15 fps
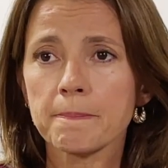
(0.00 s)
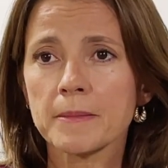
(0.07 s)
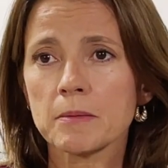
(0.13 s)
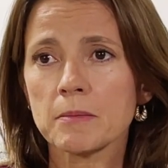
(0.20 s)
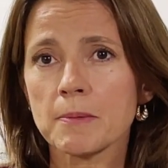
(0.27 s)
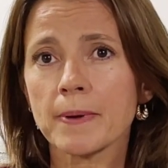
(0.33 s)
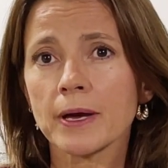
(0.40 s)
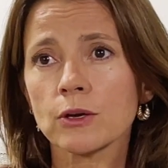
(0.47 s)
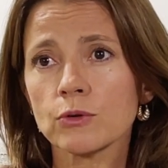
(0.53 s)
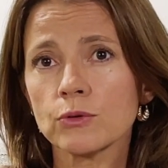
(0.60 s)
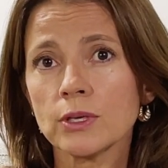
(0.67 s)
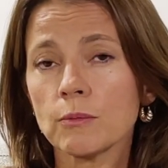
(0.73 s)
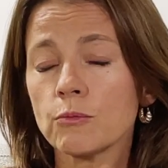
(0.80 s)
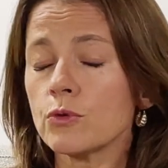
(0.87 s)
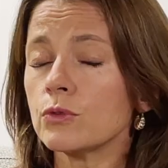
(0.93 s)
mais pas que, il y
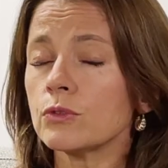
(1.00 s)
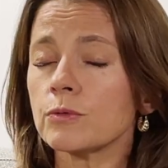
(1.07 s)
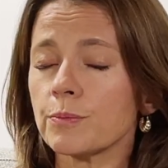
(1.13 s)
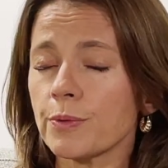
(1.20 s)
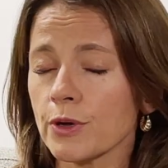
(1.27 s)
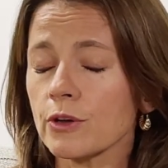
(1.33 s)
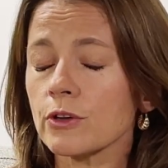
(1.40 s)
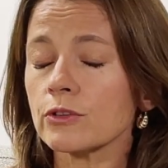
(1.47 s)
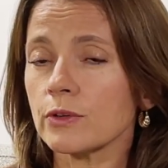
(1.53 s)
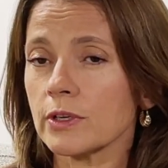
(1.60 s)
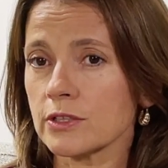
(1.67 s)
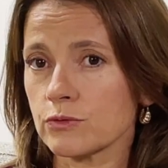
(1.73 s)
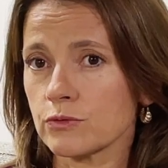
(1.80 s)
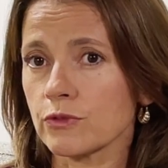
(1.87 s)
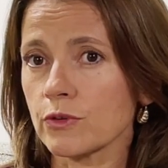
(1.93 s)
a beaucoup de peur dans la
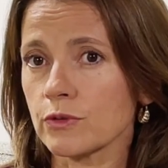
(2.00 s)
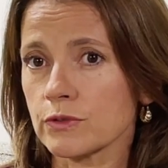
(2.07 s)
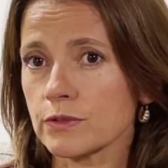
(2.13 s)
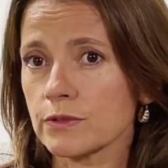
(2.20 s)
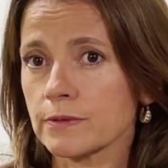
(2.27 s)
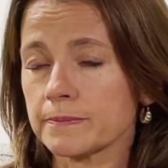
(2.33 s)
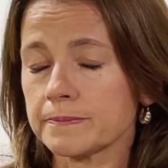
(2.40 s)
souffrance.